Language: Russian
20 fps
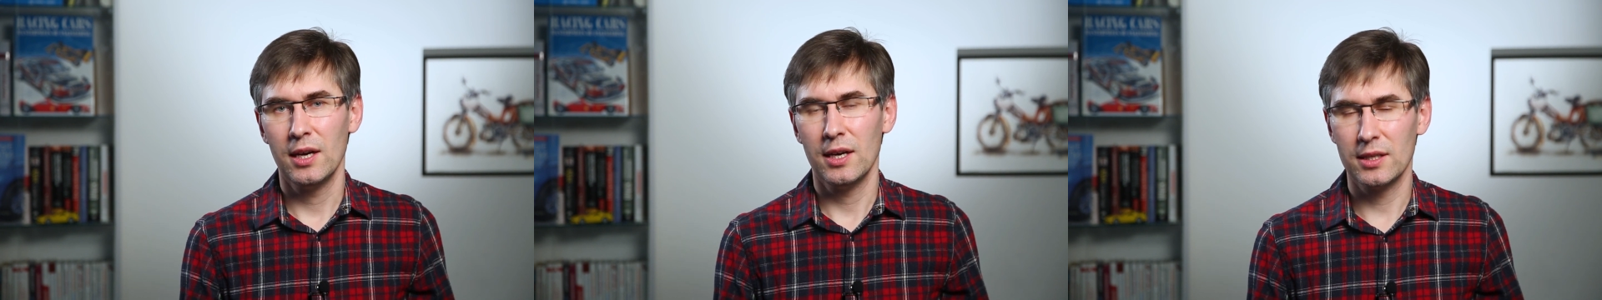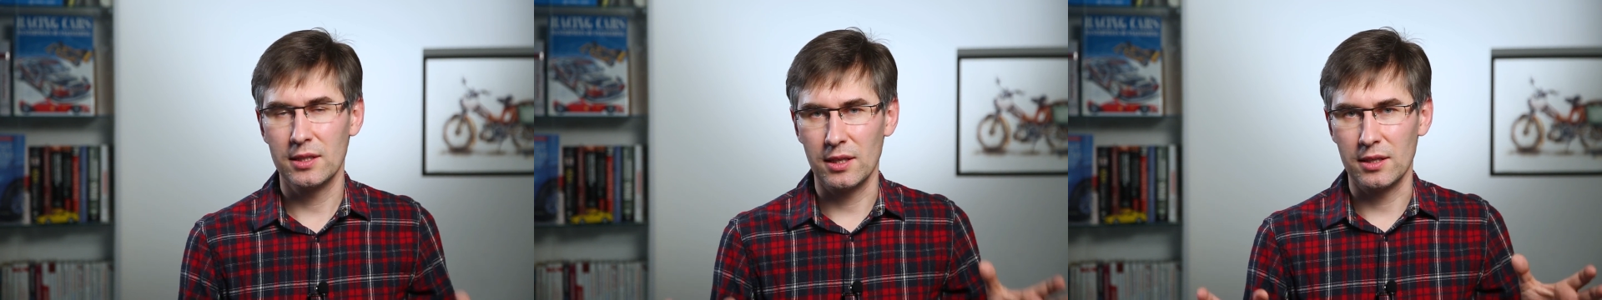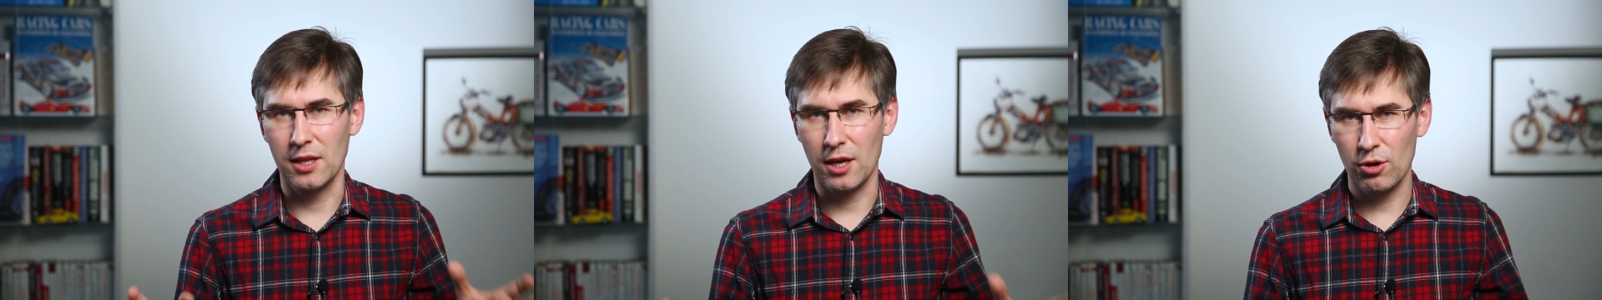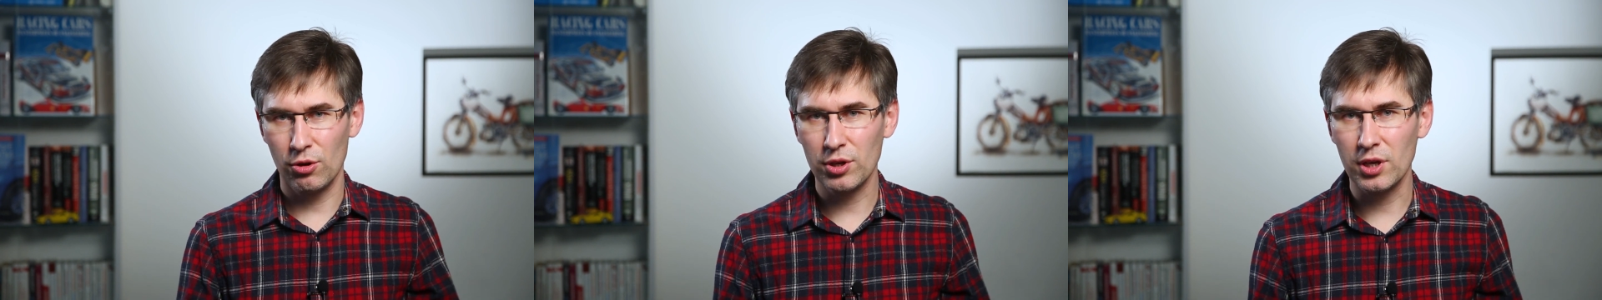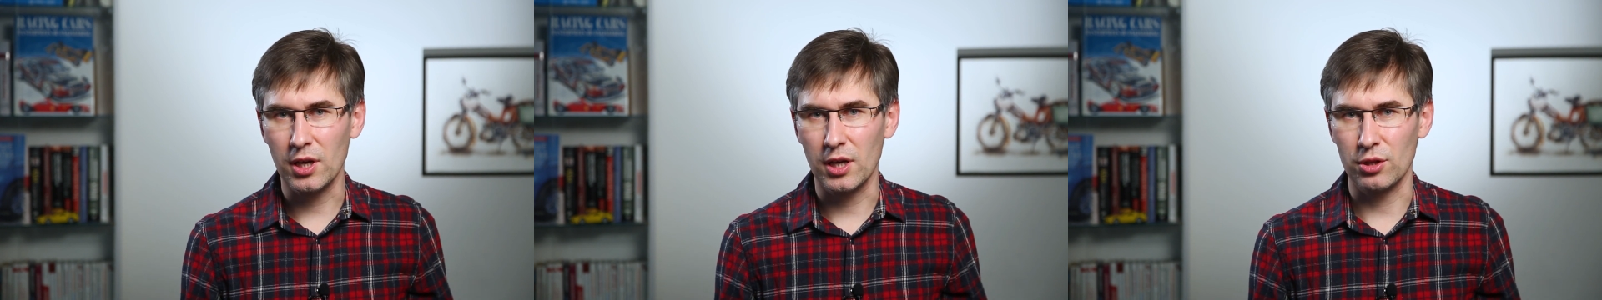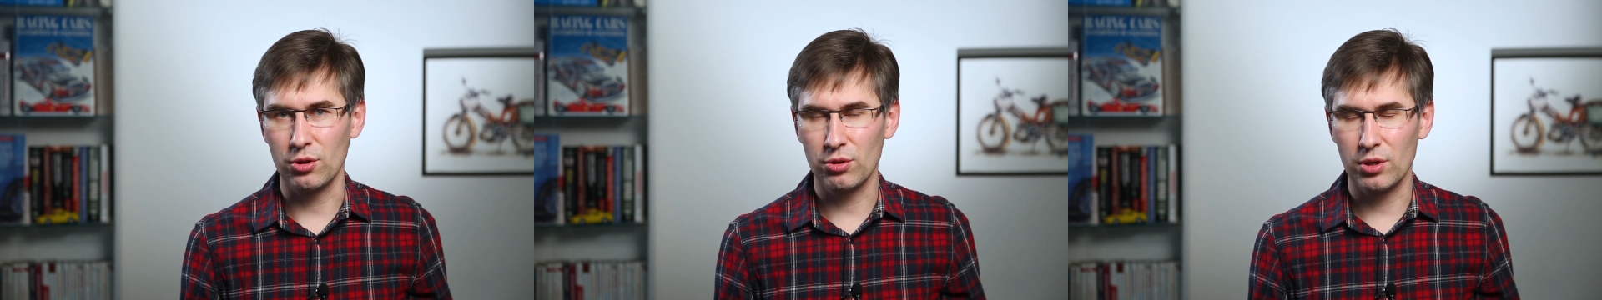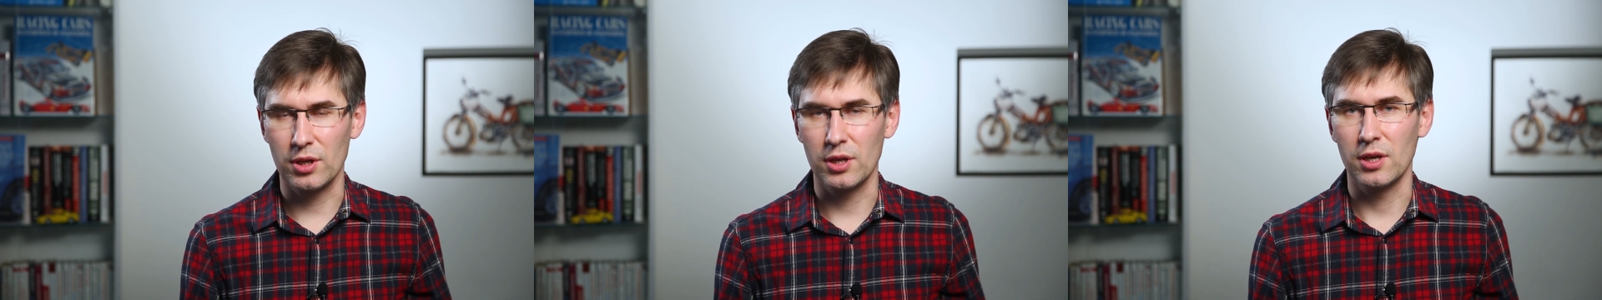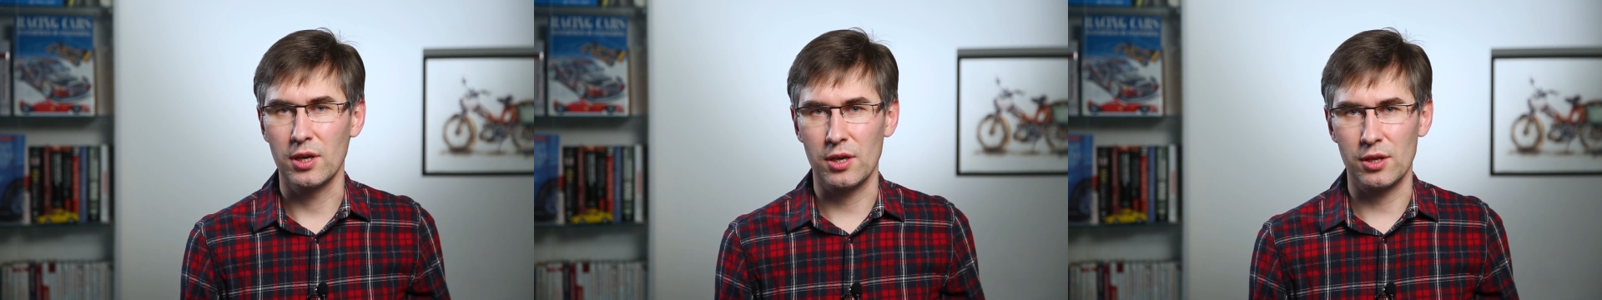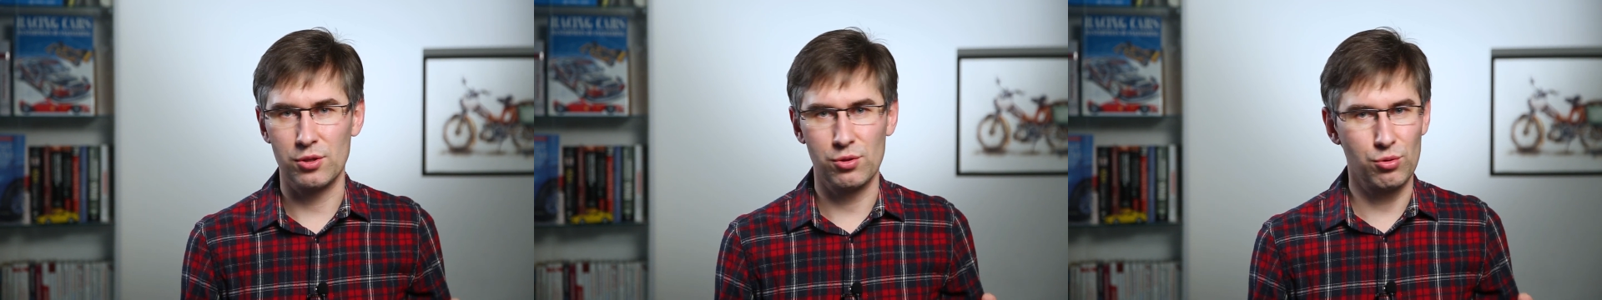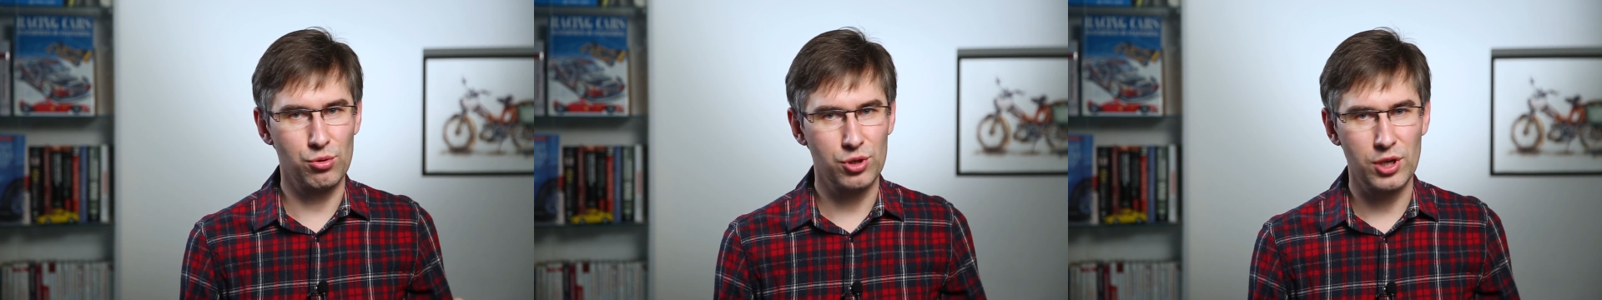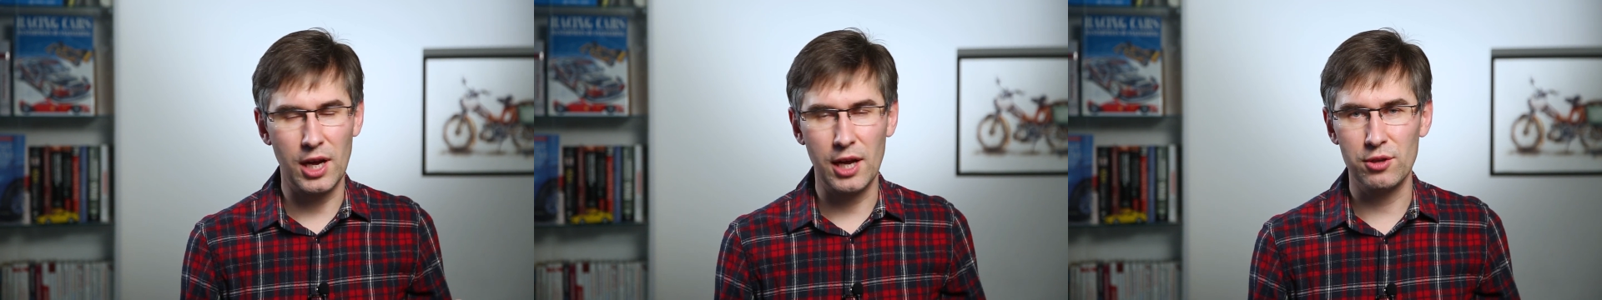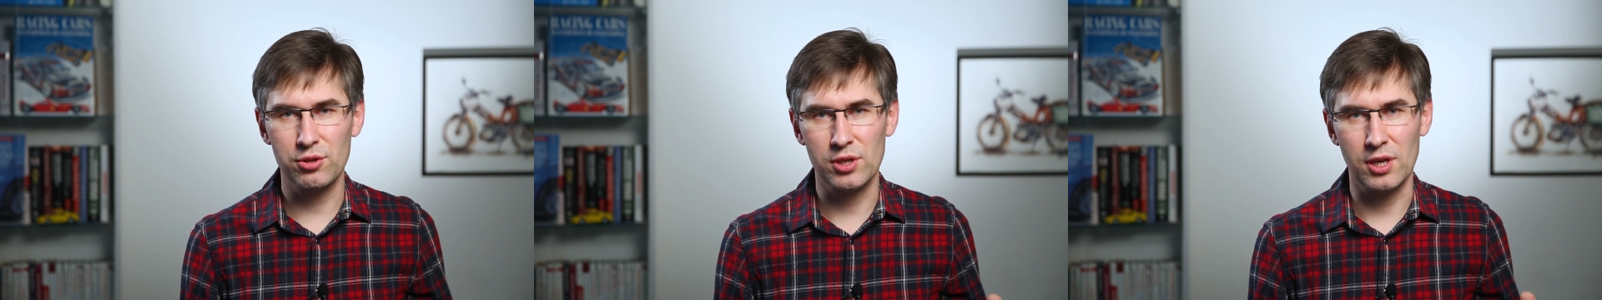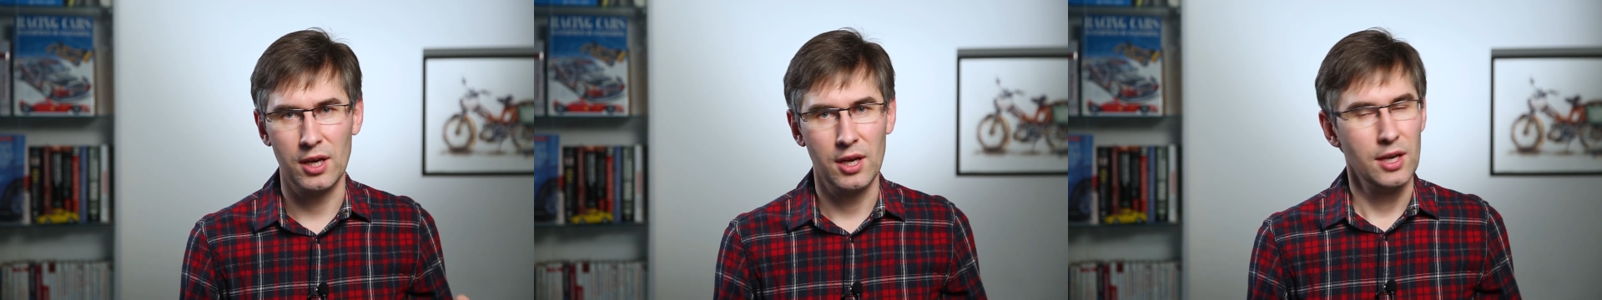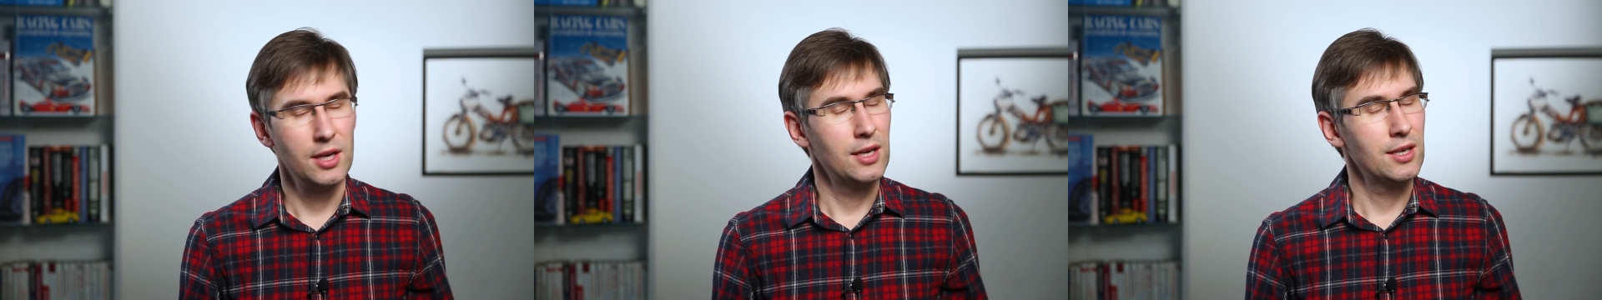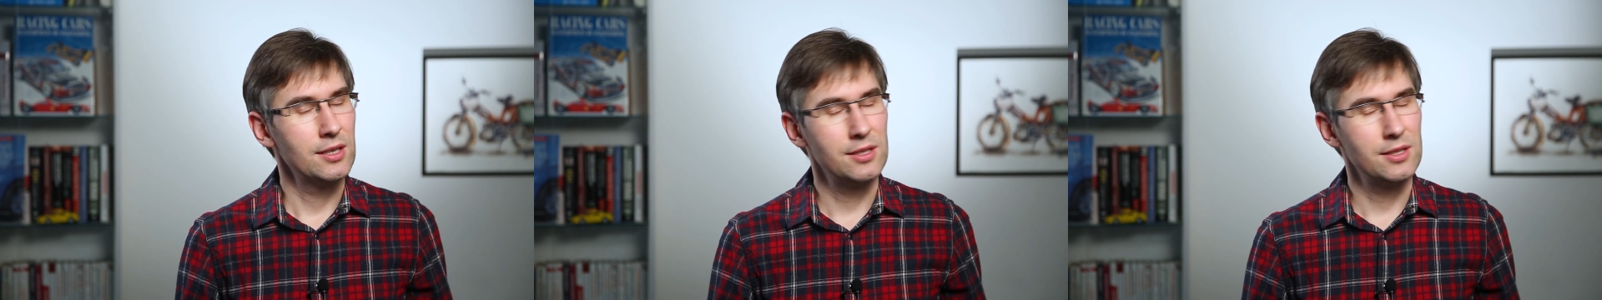это дороги, которые разрушаются